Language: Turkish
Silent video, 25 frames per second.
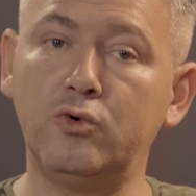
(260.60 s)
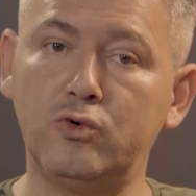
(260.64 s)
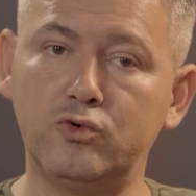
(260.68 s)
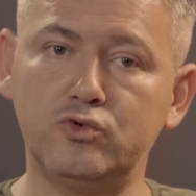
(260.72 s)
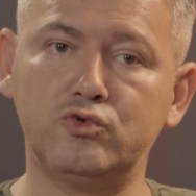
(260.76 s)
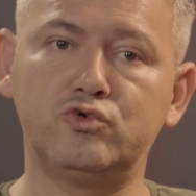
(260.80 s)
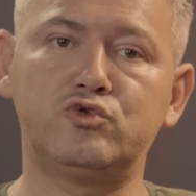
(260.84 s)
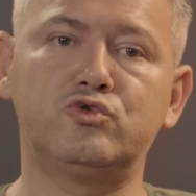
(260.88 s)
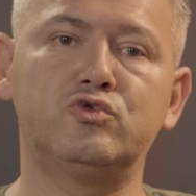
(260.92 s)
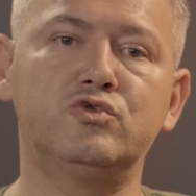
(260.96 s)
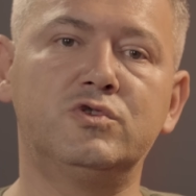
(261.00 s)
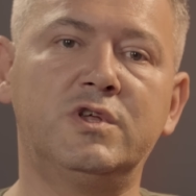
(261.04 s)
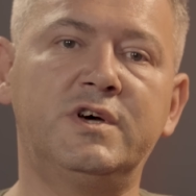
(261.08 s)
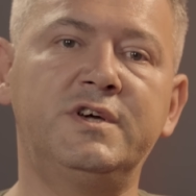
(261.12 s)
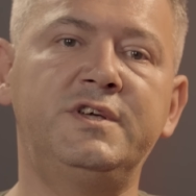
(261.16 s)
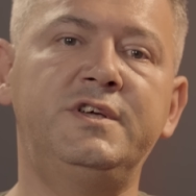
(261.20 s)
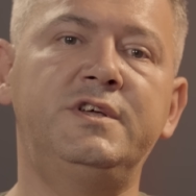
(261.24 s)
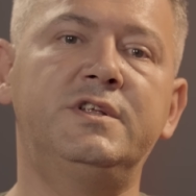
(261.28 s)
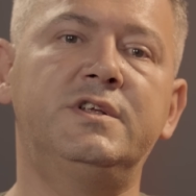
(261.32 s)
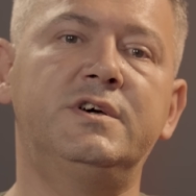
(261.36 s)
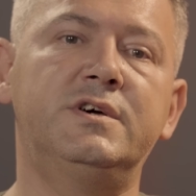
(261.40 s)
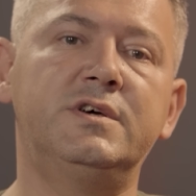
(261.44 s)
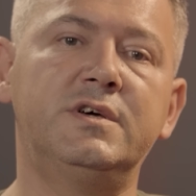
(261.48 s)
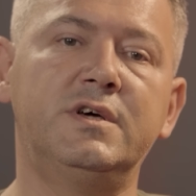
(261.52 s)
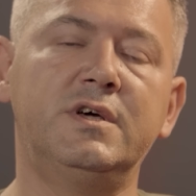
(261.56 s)
Ordusu'ndan
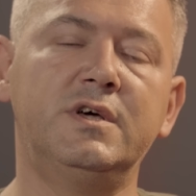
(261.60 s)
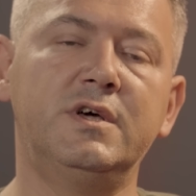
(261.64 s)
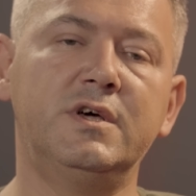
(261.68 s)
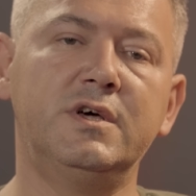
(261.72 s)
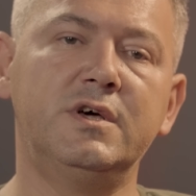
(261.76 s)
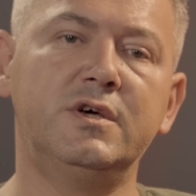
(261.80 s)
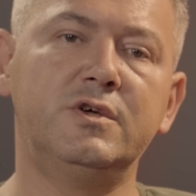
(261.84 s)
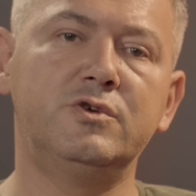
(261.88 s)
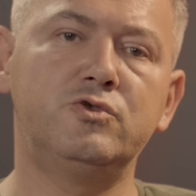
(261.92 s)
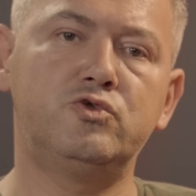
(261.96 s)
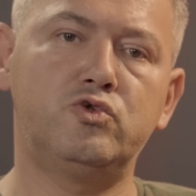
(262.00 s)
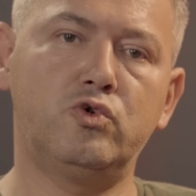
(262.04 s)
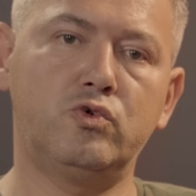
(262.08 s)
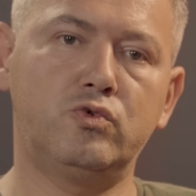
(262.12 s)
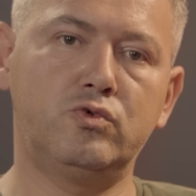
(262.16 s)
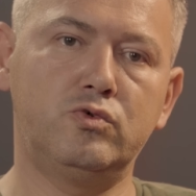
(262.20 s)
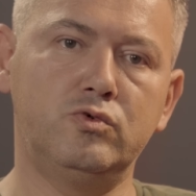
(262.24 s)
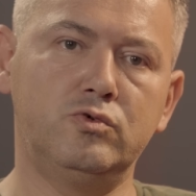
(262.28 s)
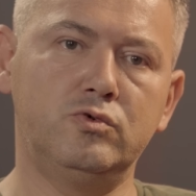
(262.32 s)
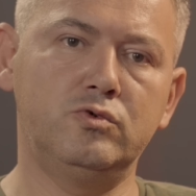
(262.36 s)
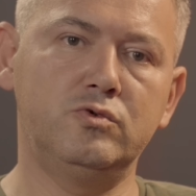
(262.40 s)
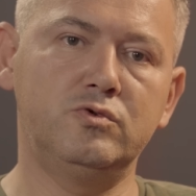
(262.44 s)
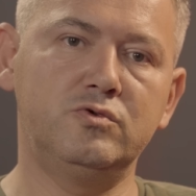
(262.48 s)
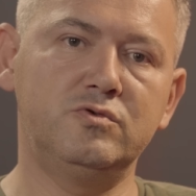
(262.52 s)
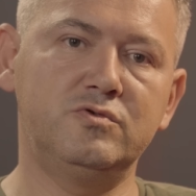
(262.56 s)
yine çok
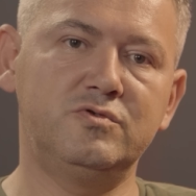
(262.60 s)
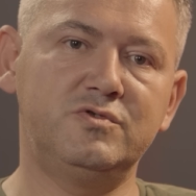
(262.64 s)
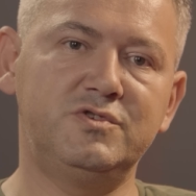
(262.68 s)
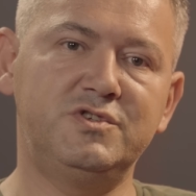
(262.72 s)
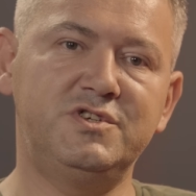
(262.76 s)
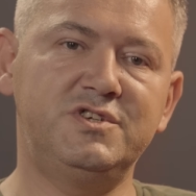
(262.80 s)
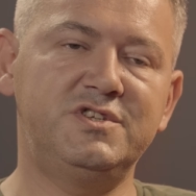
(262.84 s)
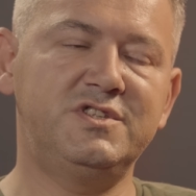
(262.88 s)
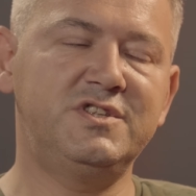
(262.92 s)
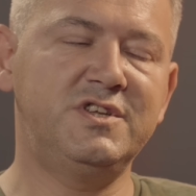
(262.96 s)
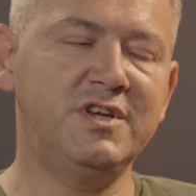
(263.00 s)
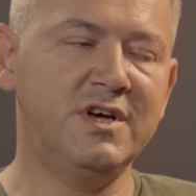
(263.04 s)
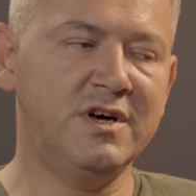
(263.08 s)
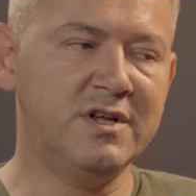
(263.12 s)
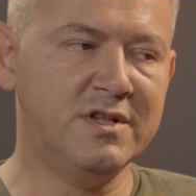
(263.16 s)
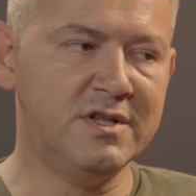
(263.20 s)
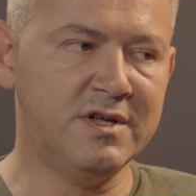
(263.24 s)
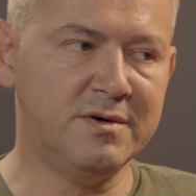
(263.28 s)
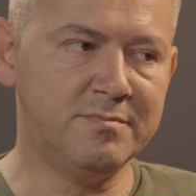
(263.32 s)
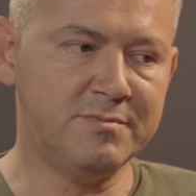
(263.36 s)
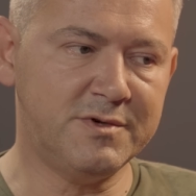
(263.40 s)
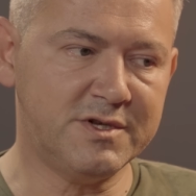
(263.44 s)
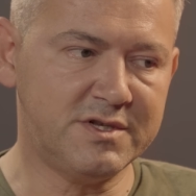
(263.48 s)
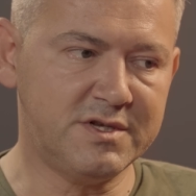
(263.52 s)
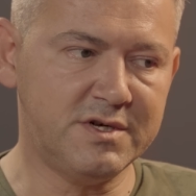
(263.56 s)
e, ciddi
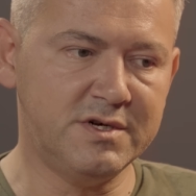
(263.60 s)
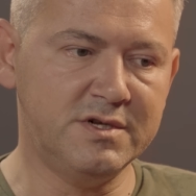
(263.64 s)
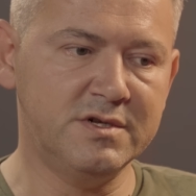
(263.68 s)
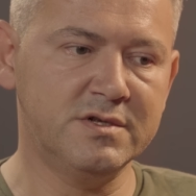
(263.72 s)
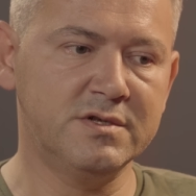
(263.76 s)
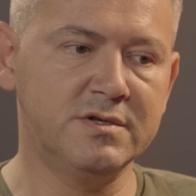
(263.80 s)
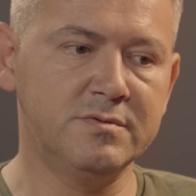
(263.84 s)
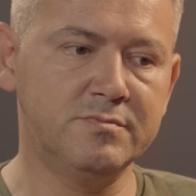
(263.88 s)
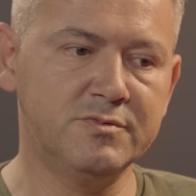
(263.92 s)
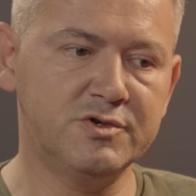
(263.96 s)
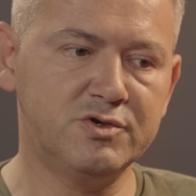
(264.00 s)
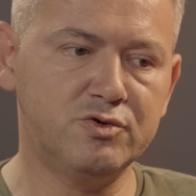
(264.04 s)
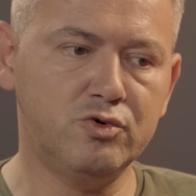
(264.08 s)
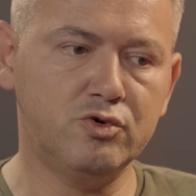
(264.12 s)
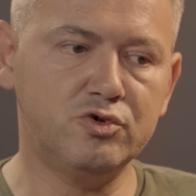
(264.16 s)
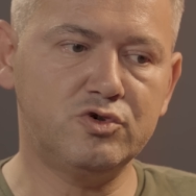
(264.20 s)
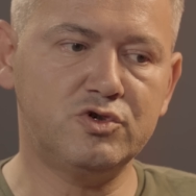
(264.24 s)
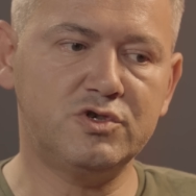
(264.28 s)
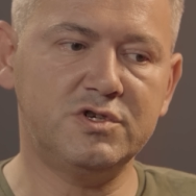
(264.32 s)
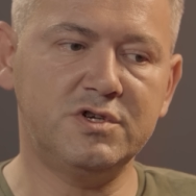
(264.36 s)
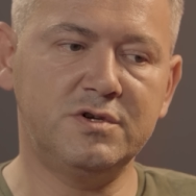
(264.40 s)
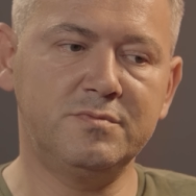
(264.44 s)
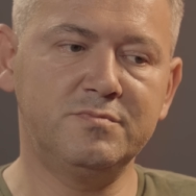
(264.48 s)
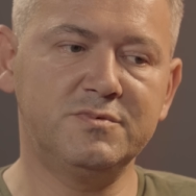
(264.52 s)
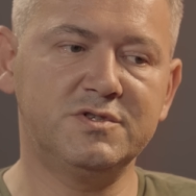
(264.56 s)
anlamda tanıdığımız
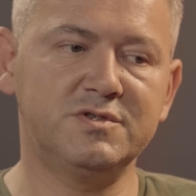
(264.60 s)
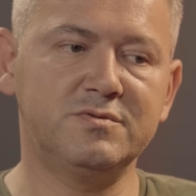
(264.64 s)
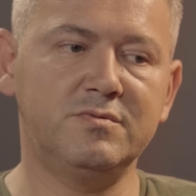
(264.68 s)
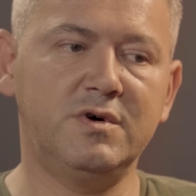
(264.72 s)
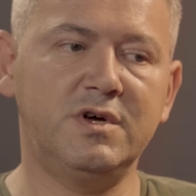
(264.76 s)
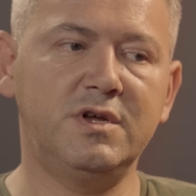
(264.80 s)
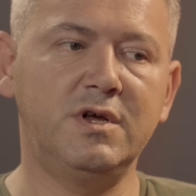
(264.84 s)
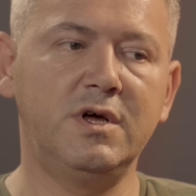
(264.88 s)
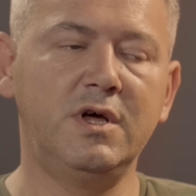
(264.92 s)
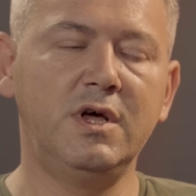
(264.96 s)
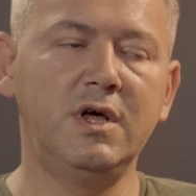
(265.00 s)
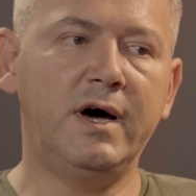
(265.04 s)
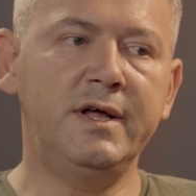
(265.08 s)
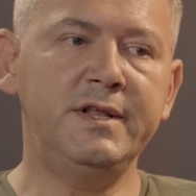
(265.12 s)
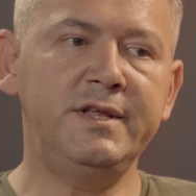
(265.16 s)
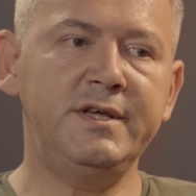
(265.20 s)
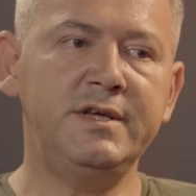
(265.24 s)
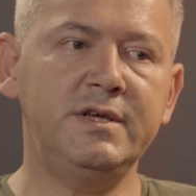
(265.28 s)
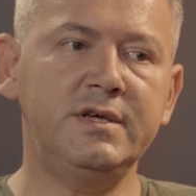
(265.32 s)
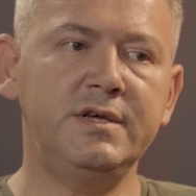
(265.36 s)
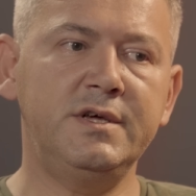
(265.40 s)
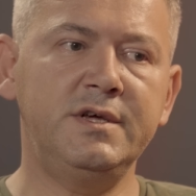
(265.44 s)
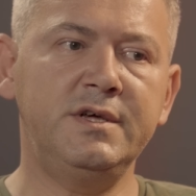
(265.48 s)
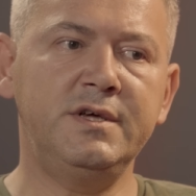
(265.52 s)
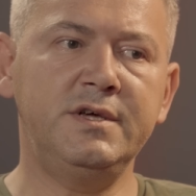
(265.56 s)
dostlarımız var.
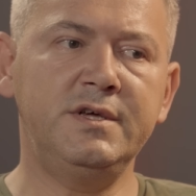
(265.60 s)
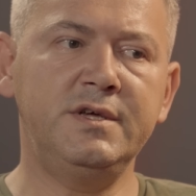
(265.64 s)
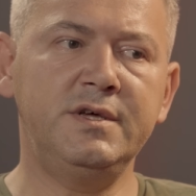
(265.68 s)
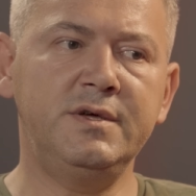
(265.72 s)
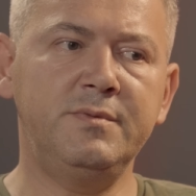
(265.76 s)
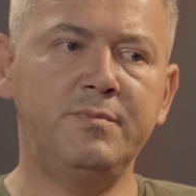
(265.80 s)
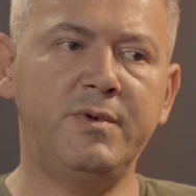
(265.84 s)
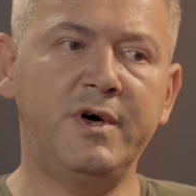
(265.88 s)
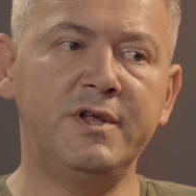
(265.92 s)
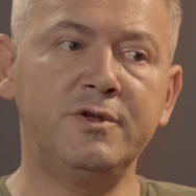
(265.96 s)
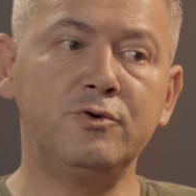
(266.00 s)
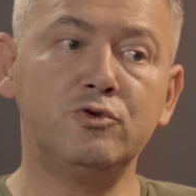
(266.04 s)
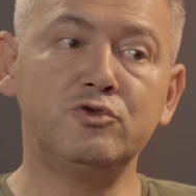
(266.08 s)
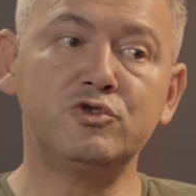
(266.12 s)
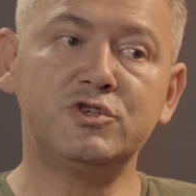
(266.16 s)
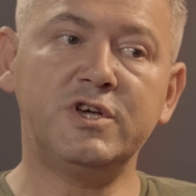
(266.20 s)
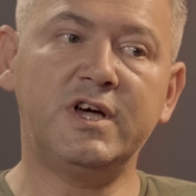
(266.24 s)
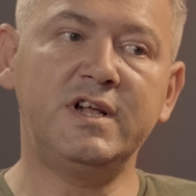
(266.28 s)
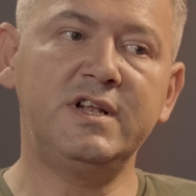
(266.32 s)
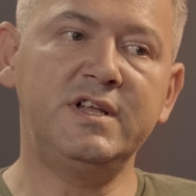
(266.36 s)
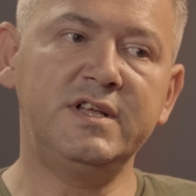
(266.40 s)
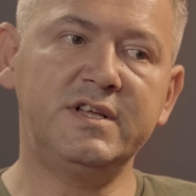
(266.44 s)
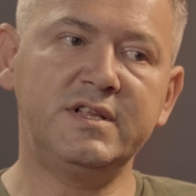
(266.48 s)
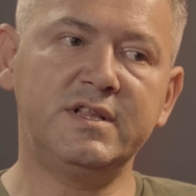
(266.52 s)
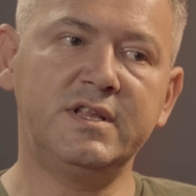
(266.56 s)
Hani e, ben
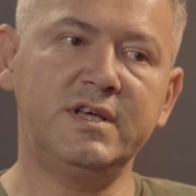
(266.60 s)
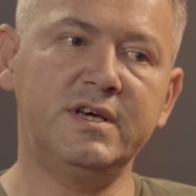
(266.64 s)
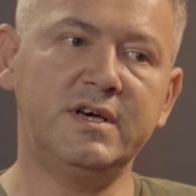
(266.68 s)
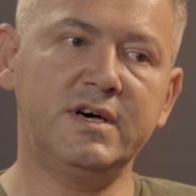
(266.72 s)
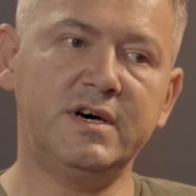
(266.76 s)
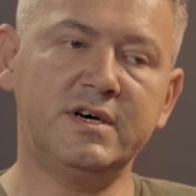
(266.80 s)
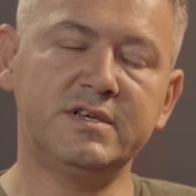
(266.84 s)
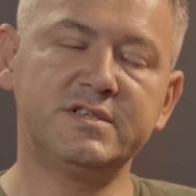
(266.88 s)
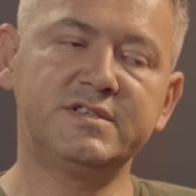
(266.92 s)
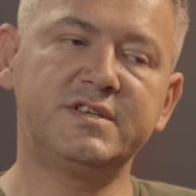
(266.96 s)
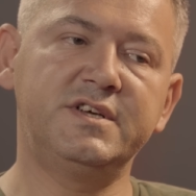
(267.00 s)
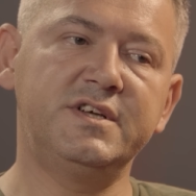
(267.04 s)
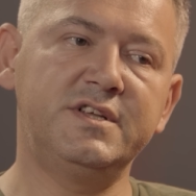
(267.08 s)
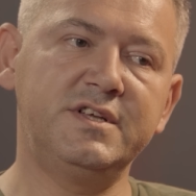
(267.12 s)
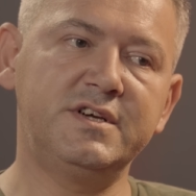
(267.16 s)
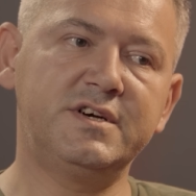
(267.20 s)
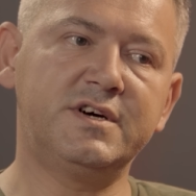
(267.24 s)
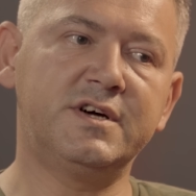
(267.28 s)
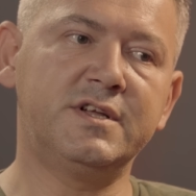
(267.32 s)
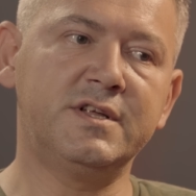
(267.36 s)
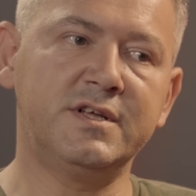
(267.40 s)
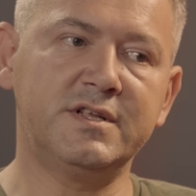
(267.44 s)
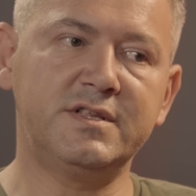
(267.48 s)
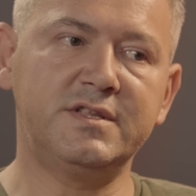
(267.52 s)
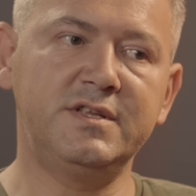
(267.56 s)
özellikle askeri
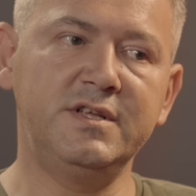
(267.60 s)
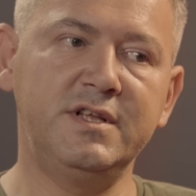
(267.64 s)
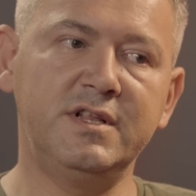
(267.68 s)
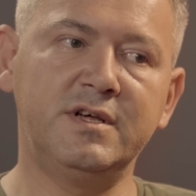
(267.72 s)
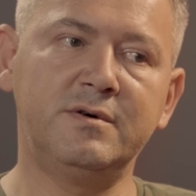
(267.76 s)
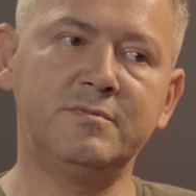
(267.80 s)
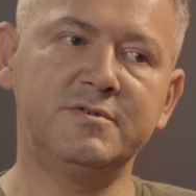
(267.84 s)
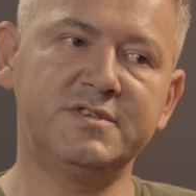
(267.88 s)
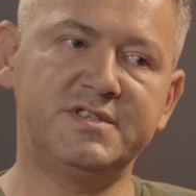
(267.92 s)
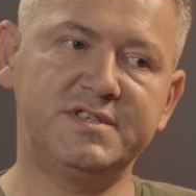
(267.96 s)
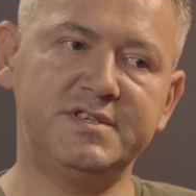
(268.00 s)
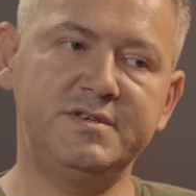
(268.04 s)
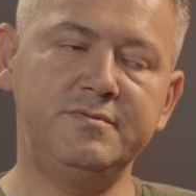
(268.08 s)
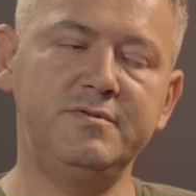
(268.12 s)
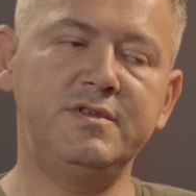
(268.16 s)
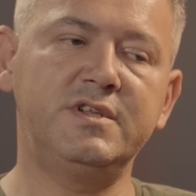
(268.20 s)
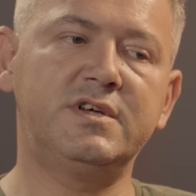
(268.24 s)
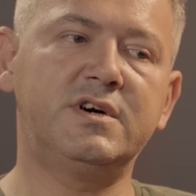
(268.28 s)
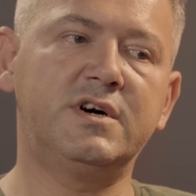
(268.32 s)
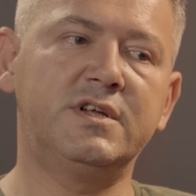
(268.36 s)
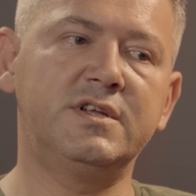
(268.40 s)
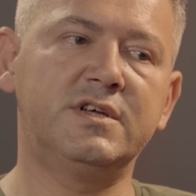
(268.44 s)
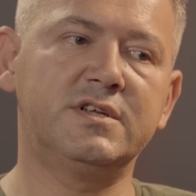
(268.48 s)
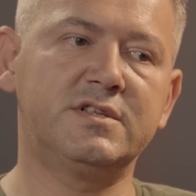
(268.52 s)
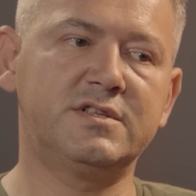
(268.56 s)
kanat değil ama
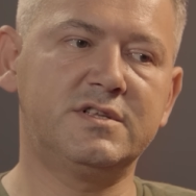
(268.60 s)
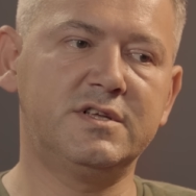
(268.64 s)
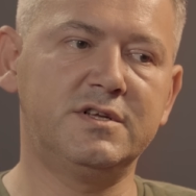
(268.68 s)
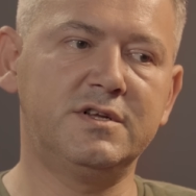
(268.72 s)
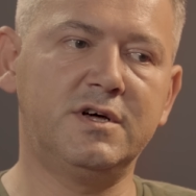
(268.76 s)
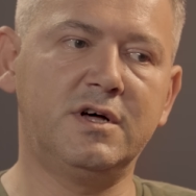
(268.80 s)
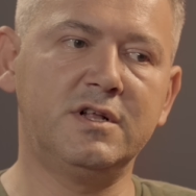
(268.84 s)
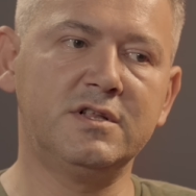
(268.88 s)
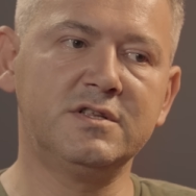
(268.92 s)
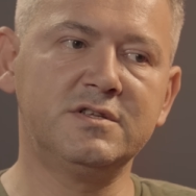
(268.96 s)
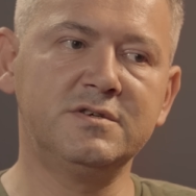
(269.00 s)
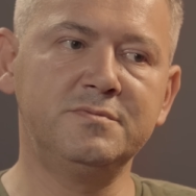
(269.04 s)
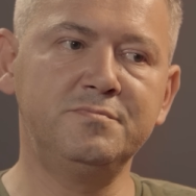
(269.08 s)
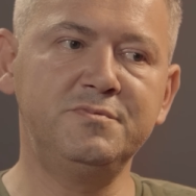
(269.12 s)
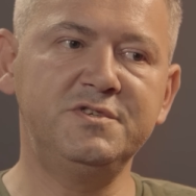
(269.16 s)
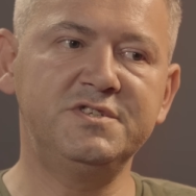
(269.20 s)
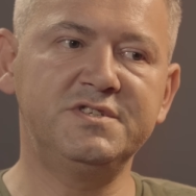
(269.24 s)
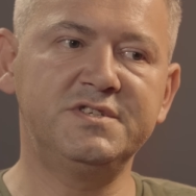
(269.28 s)
sivil kanattan aldığım